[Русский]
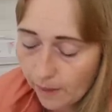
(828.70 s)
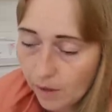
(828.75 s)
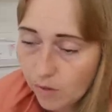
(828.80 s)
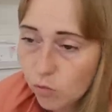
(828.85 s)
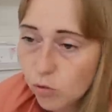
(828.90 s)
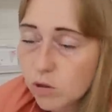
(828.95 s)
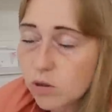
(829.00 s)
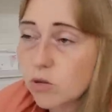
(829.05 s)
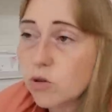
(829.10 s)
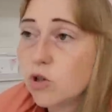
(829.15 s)

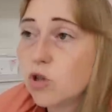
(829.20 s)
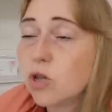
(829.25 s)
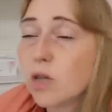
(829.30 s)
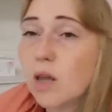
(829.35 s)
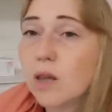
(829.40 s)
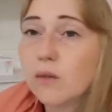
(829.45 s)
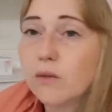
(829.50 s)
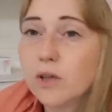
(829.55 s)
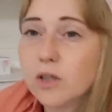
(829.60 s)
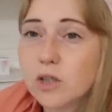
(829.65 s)
Вот, сегодня
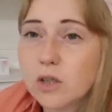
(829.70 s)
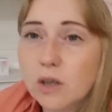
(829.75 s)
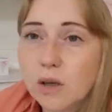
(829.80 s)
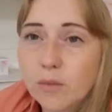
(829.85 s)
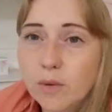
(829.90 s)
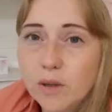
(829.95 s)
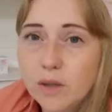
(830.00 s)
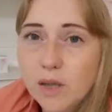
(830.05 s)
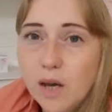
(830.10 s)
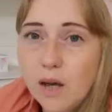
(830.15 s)
читала ваши
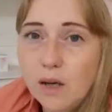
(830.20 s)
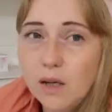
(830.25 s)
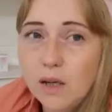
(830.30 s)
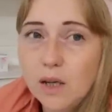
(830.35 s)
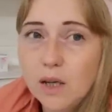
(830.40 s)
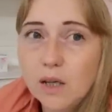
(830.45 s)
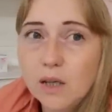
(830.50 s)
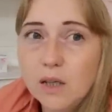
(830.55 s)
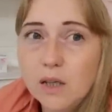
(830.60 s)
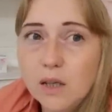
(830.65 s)

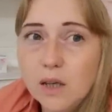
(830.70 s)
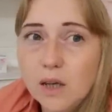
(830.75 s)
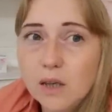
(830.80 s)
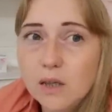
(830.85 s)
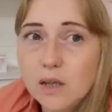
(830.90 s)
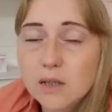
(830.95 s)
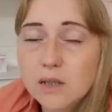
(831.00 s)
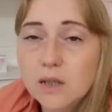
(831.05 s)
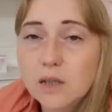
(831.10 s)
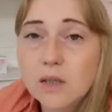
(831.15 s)
комментарии, и
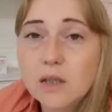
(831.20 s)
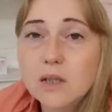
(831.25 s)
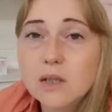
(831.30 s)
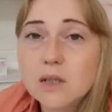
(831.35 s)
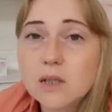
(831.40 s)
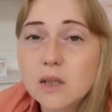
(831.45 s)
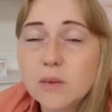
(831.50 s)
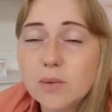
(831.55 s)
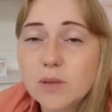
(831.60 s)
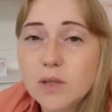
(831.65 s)
одна
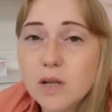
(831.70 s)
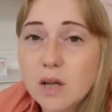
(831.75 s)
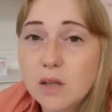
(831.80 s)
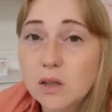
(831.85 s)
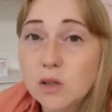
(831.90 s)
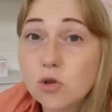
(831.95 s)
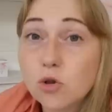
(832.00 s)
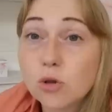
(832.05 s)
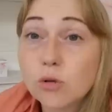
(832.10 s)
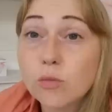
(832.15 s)
зрительница написала
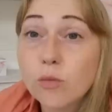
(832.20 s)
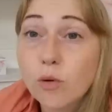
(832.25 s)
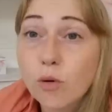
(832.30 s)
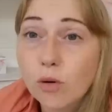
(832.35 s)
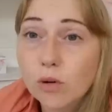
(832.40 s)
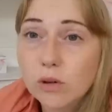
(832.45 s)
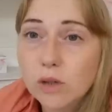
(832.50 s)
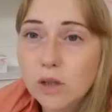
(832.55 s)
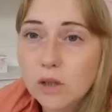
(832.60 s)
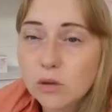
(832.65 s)
насчет
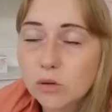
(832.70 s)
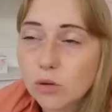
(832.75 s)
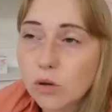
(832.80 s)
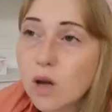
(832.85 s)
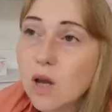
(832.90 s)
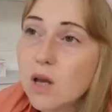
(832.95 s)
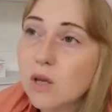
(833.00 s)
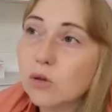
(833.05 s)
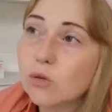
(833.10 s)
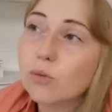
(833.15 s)
молнии
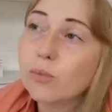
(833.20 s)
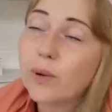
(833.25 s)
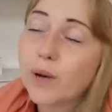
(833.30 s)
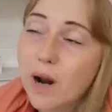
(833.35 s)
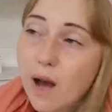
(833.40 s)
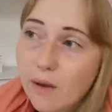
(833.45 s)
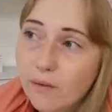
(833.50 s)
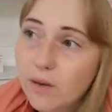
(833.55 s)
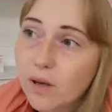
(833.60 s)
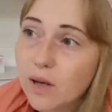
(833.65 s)
то. Ну,
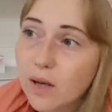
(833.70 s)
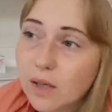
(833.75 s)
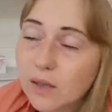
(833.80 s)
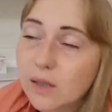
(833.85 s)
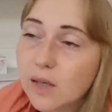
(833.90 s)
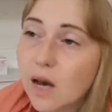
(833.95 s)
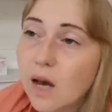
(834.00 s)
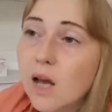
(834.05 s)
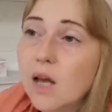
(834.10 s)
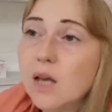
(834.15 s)
правильно,
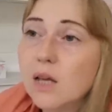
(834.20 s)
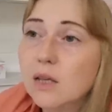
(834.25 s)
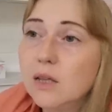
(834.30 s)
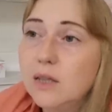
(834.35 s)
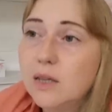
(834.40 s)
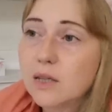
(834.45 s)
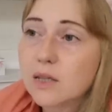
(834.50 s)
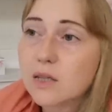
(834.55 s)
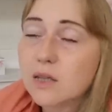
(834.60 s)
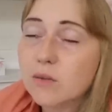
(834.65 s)
да,
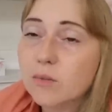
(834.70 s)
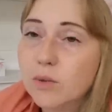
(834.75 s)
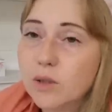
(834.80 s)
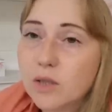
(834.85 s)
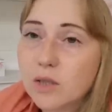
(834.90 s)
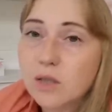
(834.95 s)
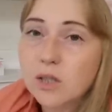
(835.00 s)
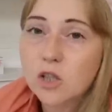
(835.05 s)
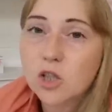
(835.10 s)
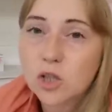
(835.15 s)
если мы
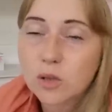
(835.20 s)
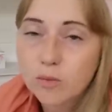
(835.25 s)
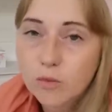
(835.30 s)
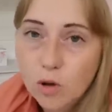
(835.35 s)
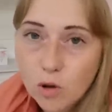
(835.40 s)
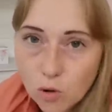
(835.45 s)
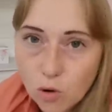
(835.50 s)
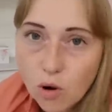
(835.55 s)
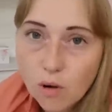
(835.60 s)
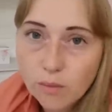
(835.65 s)

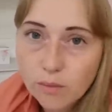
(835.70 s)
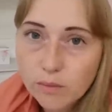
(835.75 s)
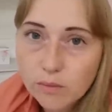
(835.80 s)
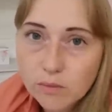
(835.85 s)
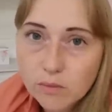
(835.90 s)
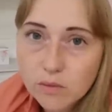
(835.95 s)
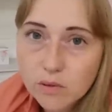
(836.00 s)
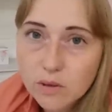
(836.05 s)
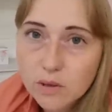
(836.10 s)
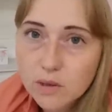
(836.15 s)
слышим гром,
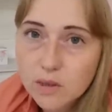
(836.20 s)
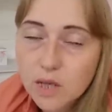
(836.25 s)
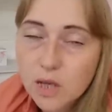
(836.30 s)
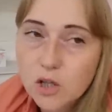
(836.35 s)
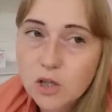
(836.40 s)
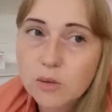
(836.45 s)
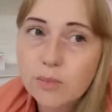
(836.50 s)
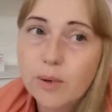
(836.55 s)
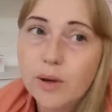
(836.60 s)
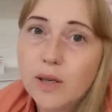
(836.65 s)

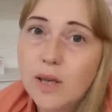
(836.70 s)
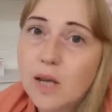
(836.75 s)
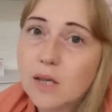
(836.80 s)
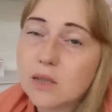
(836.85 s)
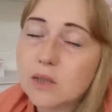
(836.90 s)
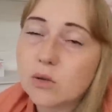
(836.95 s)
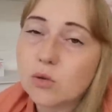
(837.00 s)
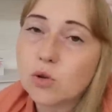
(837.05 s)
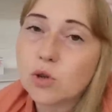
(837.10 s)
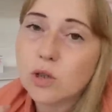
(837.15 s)
значит,
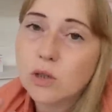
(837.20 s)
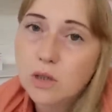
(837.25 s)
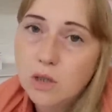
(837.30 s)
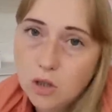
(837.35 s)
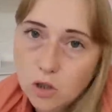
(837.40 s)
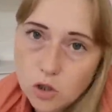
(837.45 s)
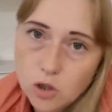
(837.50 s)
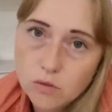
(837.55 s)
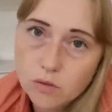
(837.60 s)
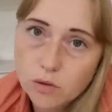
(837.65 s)
бояться уже
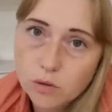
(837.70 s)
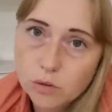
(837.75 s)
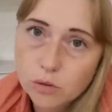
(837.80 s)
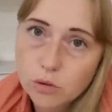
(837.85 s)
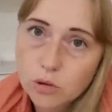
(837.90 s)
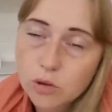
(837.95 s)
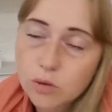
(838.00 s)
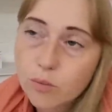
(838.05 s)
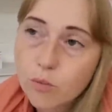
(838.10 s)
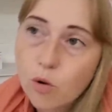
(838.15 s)
нечего.
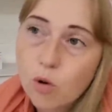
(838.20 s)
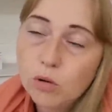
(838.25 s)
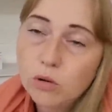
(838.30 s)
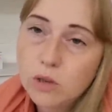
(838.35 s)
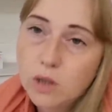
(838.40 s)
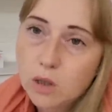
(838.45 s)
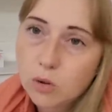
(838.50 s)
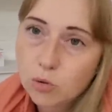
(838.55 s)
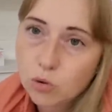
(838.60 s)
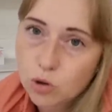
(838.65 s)
То есть
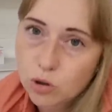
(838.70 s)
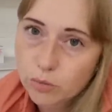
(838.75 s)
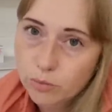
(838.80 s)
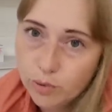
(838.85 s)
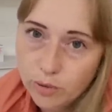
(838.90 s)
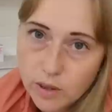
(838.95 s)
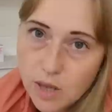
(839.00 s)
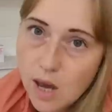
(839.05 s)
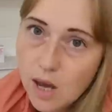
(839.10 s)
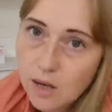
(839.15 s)
молния уже
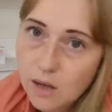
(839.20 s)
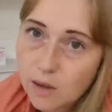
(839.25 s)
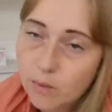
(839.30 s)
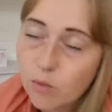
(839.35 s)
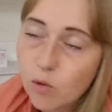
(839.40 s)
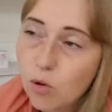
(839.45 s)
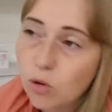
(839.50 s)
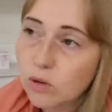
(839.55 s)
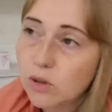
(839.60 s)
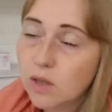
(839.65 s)
была, а
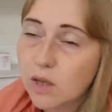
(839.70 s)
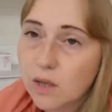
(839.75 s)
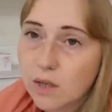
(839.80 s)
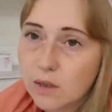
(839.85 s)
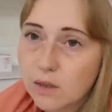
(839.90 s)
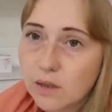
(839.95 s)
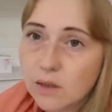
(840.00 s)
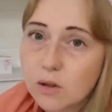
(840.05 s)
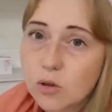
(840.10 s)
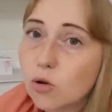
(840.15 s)
молния
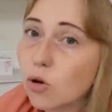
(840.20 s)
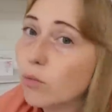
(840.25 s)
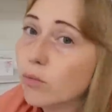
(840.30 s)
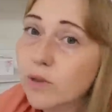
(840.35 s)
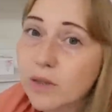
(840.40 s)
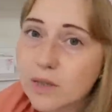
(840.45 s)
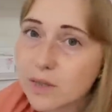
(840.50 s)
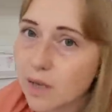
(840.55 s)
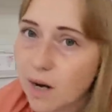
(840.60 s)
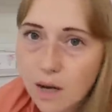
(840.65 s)
это...
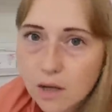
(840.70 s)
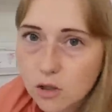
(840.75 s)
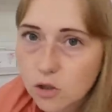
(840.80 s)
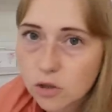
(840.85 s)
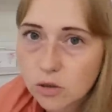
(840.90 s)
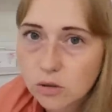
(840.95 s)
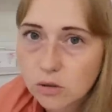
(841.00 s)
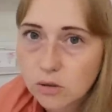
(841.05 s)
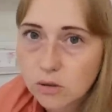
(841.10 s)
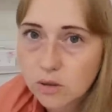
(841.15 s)
Гром не
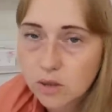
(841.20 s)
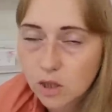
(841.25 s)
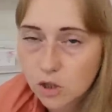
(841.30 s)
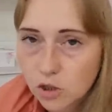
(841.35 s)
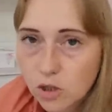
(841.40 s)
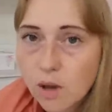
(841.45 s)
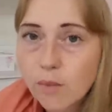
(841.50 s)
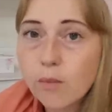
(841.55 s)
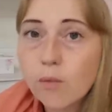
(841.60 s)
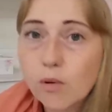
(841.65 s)
страшен,
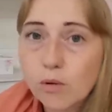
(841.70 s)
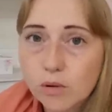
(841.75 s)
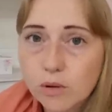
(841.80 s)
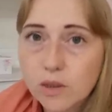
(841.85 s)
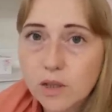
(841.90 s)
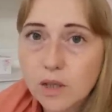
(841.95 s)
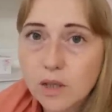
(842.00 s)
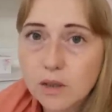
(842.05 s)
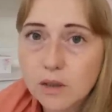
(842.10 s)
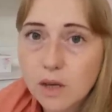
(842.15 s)
страшна
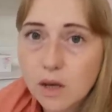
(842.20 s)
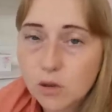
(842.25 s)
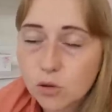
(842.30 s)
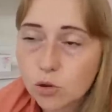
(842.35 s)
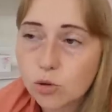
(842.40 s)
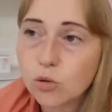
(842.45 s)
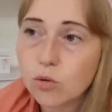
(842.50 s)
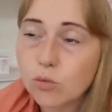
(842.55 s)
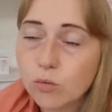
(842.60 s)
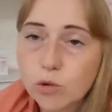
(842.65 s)
молния, да,
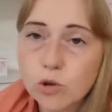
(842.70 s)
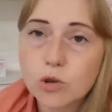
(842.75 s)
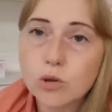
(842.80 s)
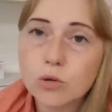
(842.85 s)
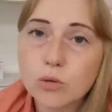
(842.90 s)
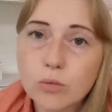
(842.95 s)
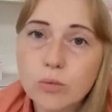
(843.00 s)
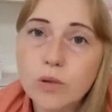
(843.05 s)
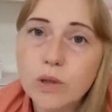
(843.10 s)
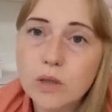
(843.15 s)
что
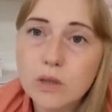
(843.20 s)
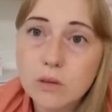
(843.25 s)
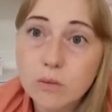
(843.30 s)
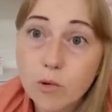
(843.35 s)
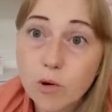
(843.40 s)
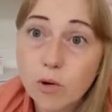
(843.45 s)
может убить?